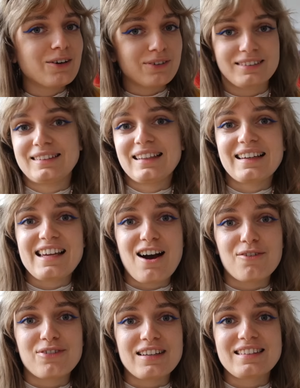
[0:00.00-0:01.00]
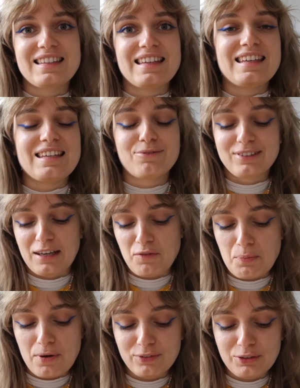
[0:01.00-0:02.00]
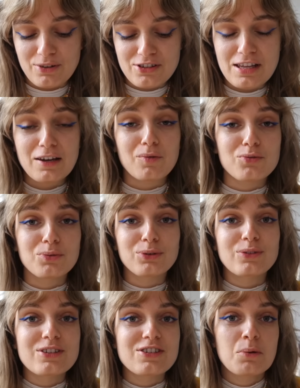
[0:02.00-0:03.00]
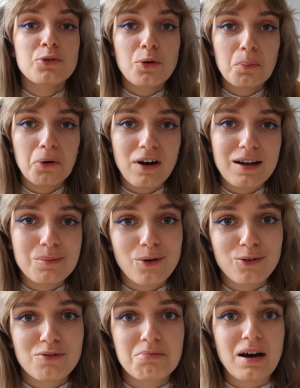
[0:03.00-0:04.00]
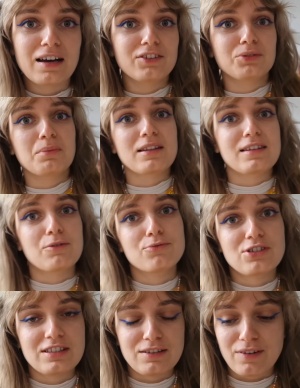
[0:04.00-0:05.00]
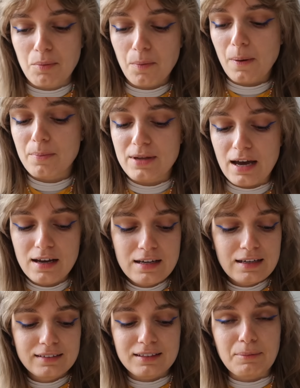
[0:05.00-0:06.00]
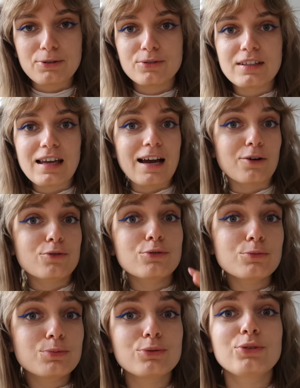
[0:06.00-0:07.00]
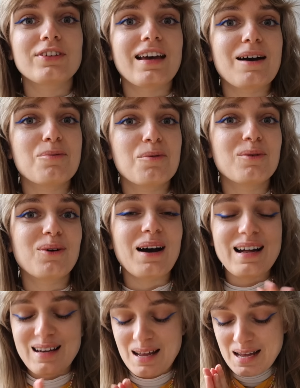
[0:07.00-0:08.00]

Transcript: C'est rien en fait. Et vous n'arrivez pas à vous imaginer comme je me sens déjà mieux moralement comparé à ce matin où j'étais vraiment pas bien. Ça m'a donné un coup de boost à mon moral.